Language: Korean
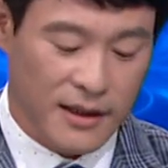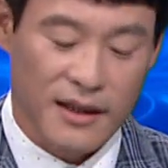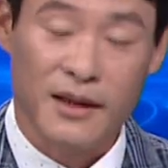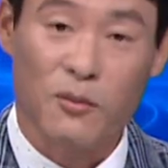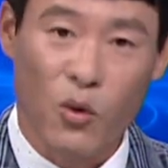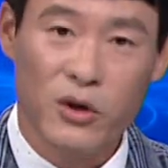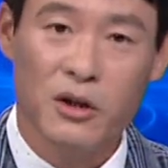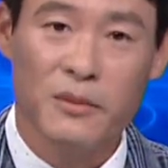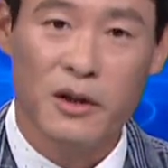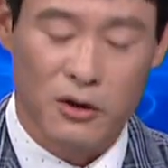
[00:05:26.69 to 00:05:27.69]
예, 모
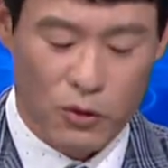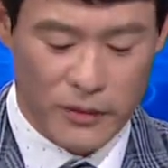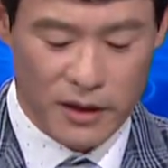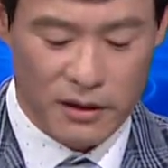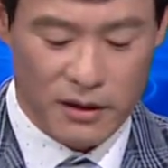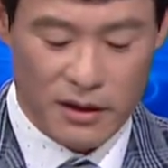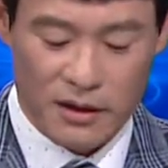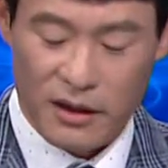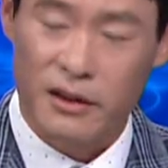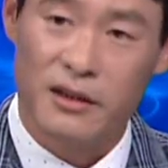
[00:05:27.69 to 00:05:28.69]
기업이 어려우면
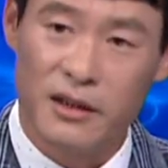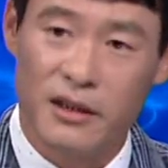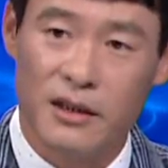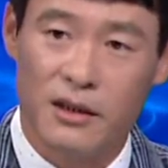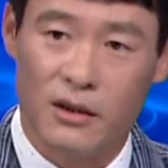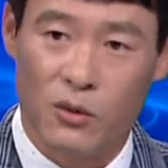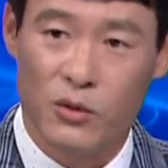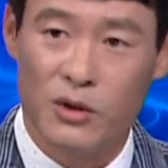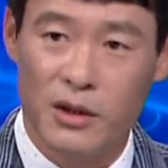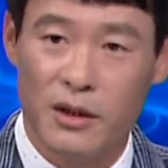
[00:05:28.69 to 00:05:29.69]
당연히
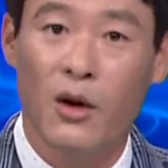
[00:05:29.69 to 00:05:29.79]
연구를